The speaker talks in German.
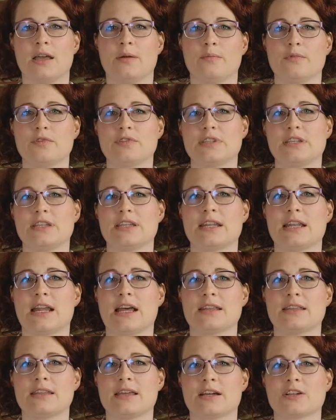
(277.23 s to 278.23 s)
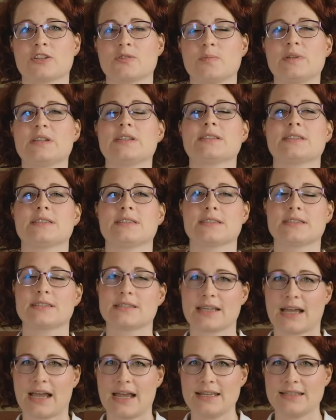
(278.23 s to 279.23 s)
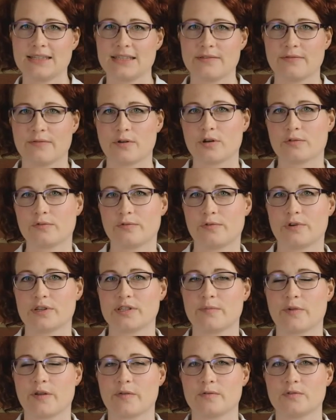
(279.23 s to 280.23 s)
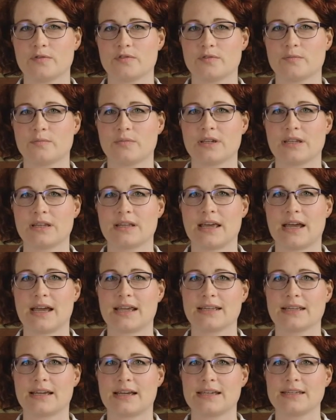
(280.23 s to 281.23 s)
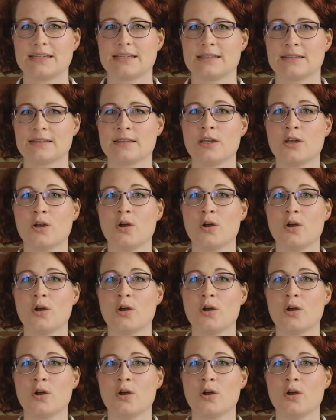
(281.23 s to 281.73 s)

müsst ihr den Antrag spätestens 13 Wochen vor dem gewünschten Beginn einreichen.